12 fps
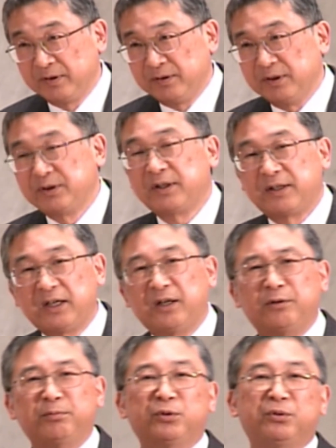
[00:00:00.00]
ですか
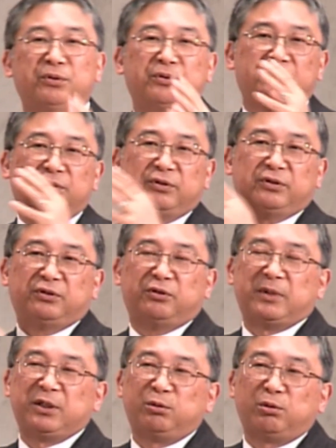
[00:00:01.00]
らもうお
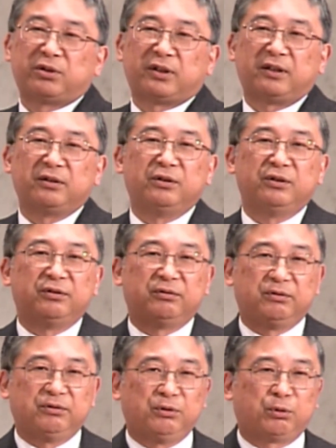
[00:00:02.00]
前の奥さん
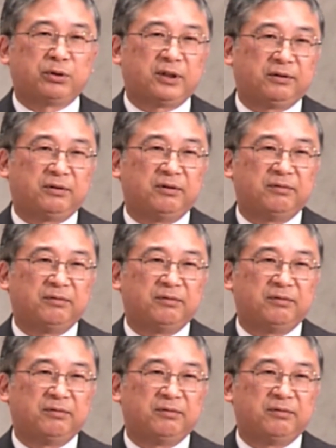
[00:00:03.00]
よこせ